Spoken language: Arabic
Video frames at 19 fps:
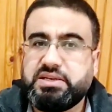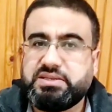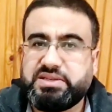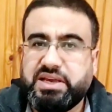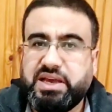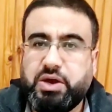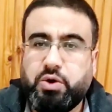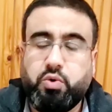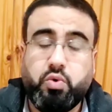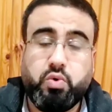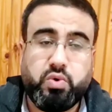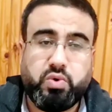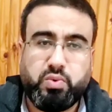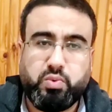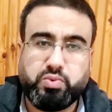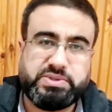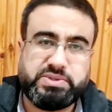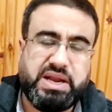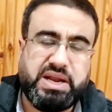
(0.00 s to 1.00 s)
صحيح
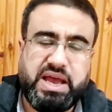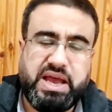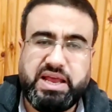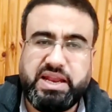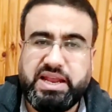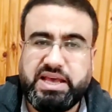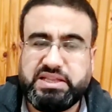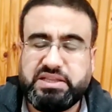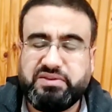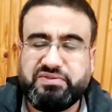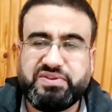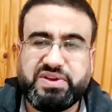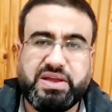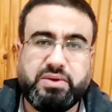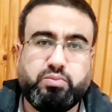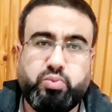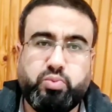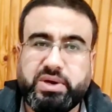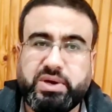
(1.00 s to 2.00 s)
وبصراحة الهدف
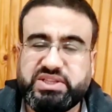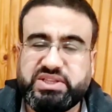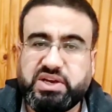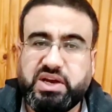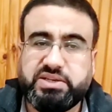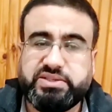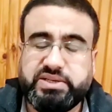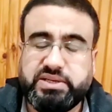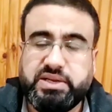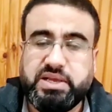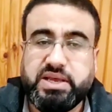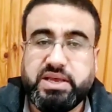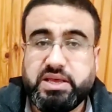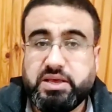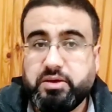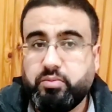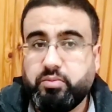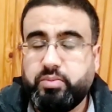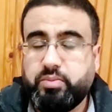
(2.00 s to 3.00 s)
كان بوقت قاتل
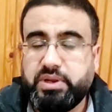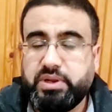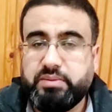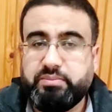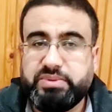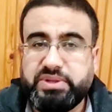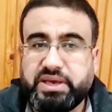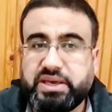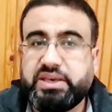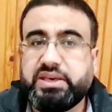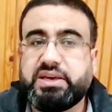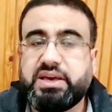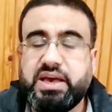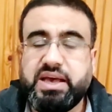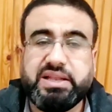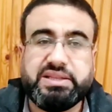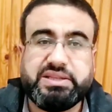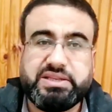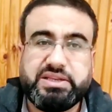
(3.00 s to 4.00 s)

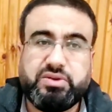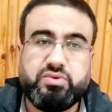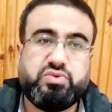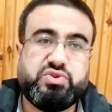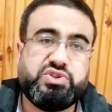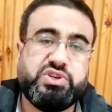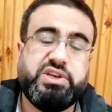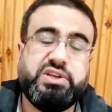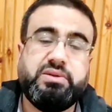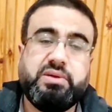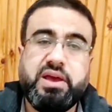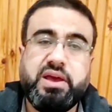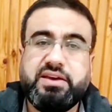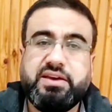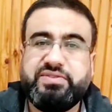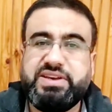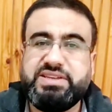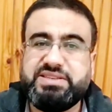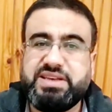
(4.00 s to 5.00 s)
بدقيقة ال 92
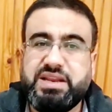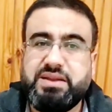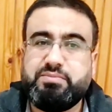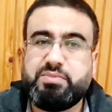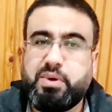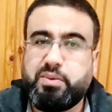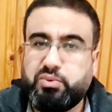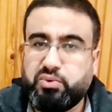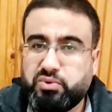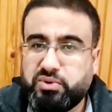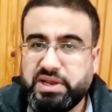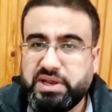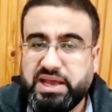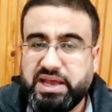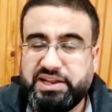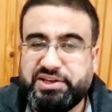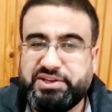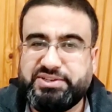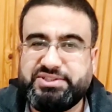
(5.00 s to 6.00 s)
فإذا مبروك
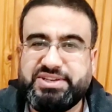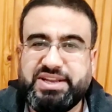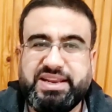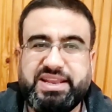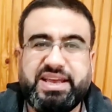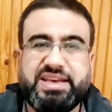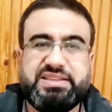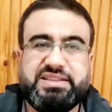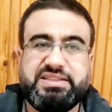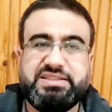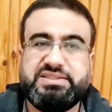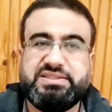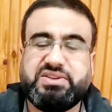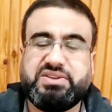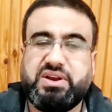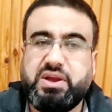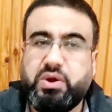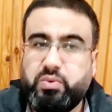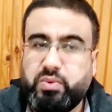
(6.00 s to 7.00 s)
للحرجل هذا
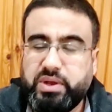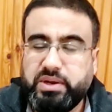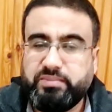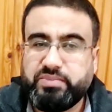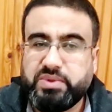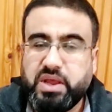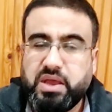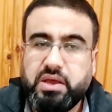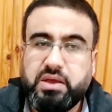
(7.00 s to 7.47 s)
الانتصار الأول